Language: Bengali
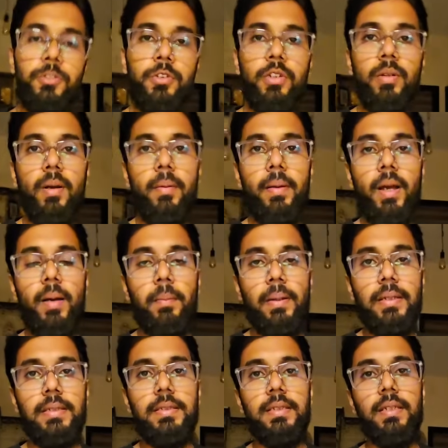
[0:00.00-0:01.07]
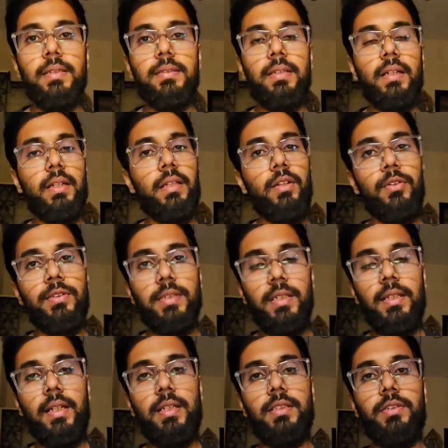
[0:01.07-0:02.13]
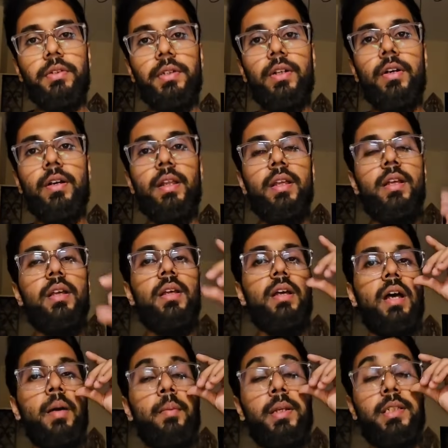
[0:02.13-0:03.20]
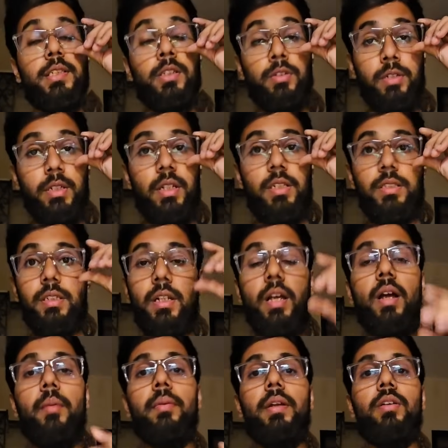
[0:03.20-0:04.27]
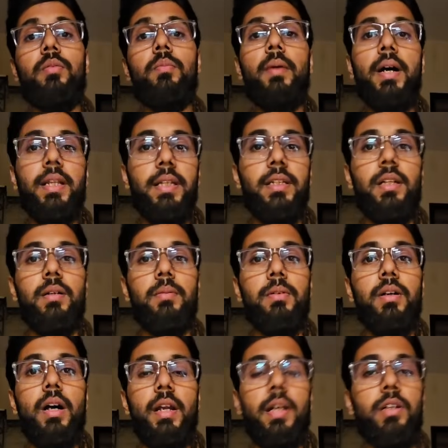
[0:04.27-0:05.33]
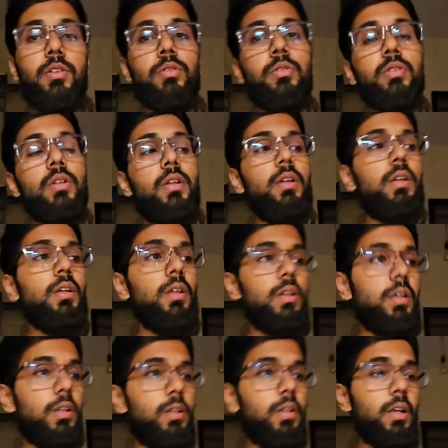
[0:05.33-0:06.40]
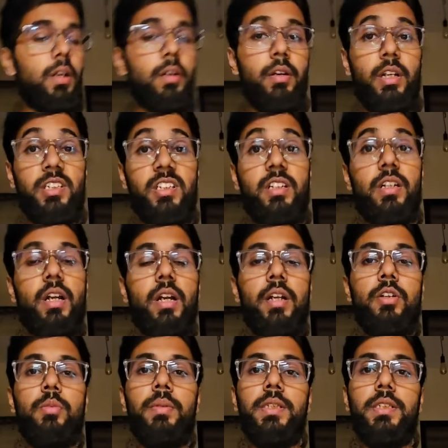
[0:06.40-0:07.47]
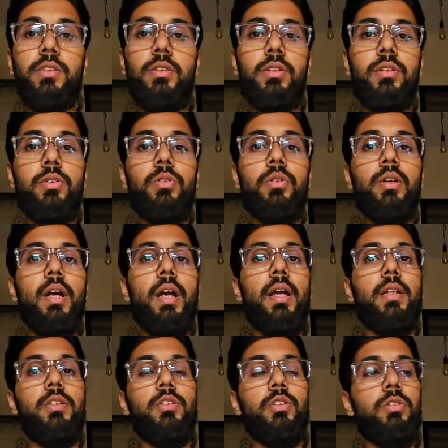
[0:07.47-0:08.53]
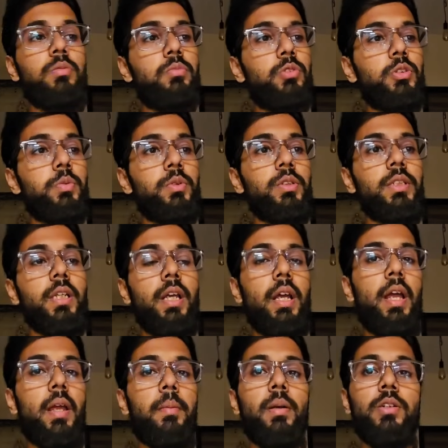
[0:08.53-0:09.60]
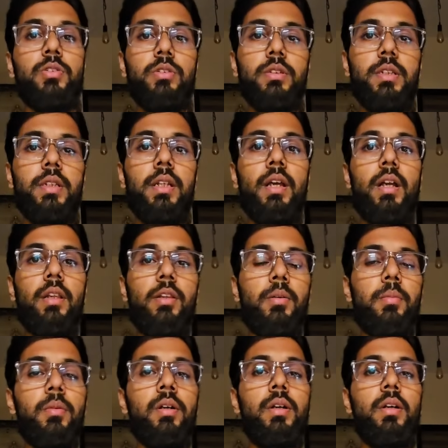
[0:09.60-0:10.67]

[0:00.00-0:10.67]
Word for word: প্রচণ্ডভাবে হাঁপাচ্ছে সঙ্গীতা ওর সাথে আছে ওই ঘরে আমি ইচ্ছা করেই যাচ্ছি না আমি একটু বাদে যাব আর একটু কন্ট্রাকশনটা আর একটু বেশি করে হোক অ্যান্ড যখন বুঝবো যে হ্যাঁ এবার সত্যি একদম